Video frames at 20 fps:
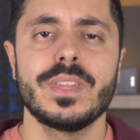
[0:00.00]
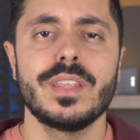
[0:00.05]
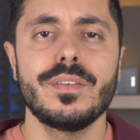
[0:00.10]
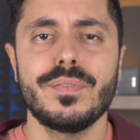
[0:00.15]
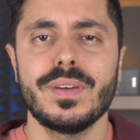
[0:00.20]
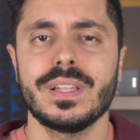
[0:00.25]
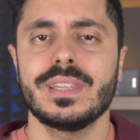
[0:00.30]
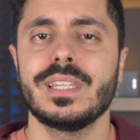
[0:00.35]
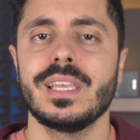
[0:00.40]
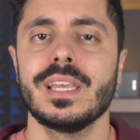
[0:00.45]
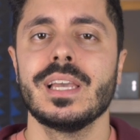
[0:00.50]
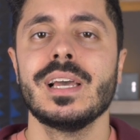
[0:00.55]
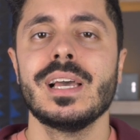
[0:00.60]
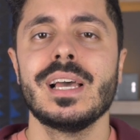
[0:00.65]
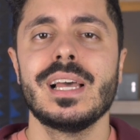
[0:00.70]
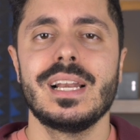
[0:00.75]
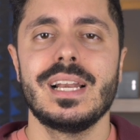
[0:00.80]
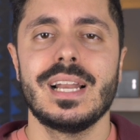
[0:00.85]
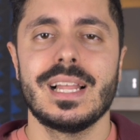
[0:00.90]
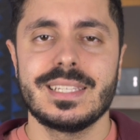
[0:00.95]
Infatti
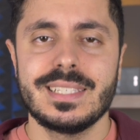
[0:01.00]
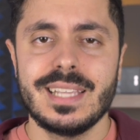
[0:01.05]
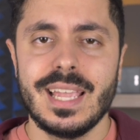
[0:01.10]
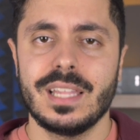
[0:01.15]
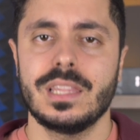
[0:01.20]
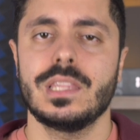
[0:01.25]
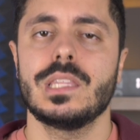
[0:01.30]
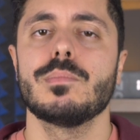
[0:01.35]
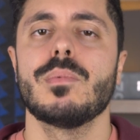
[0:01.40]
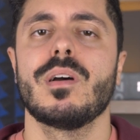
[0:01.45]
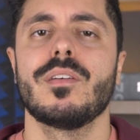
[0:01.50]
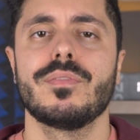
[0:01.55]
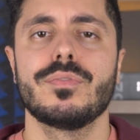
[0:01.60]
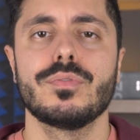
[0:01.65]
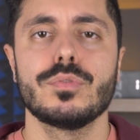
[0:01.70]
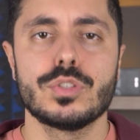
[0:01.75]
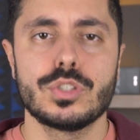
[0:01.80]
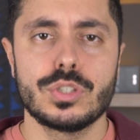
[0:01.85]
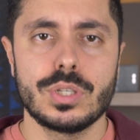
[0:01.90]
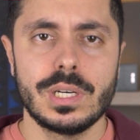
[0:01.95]
la settima
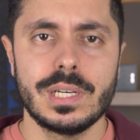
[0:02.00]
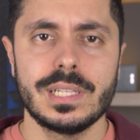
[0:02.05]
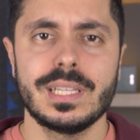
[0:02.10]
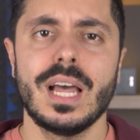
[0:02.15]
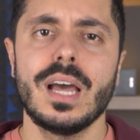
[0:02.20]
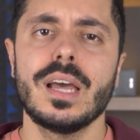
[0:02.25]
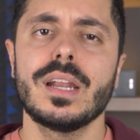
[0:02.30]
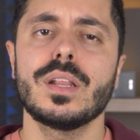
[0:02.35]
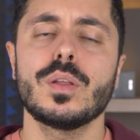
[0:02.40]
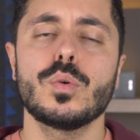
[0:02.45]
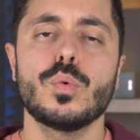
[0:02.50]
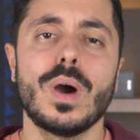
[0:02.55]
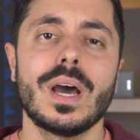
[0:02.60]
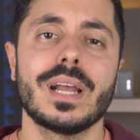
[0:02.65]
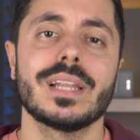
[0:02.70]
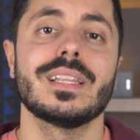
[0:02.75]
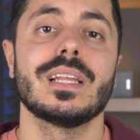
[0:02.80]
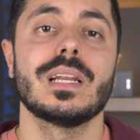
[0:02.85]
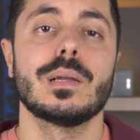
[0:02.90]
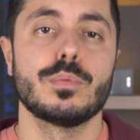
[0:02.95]
funzionalità
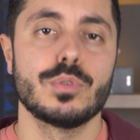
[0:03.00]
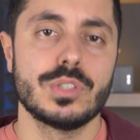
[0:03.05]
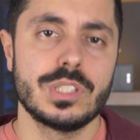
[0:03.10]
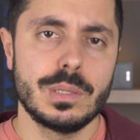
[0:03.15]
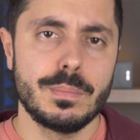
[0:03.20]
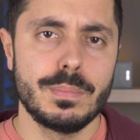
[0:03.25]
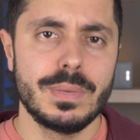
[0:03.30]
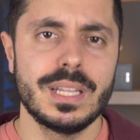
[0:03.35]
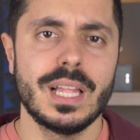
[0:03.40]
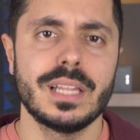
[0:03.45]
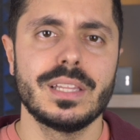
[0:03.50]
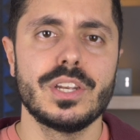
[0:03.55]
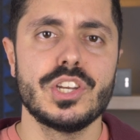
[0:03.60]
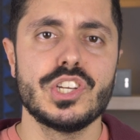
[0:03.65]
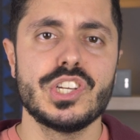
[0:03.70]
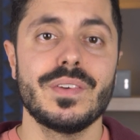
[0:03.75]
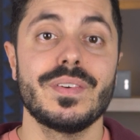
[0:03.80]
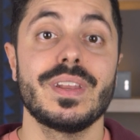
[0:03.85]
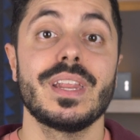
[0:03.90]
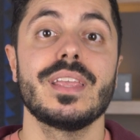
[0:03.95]
riguarda la possibilità di
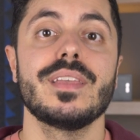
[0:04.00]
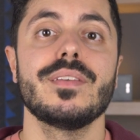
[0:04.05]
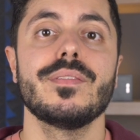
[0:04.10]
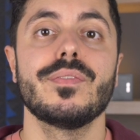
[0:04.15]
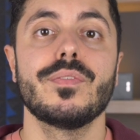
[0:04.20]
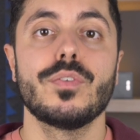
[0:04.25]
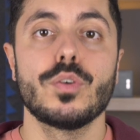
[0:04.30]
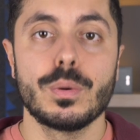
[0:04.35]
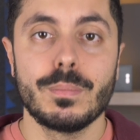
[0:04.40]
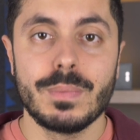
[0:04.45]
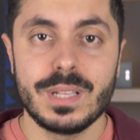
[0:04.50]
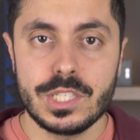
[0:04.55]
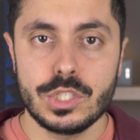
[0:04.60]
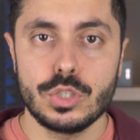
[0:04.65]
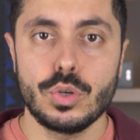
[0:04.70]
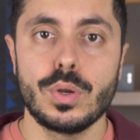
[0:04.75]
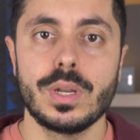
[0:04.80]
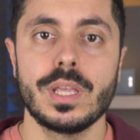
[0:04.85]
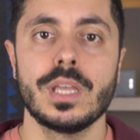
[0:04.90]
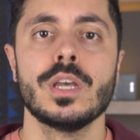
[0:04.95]
ricevere
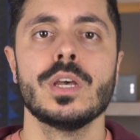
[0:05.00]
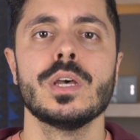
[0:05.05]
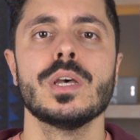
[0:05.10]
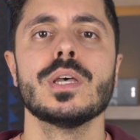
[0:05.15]
informazioni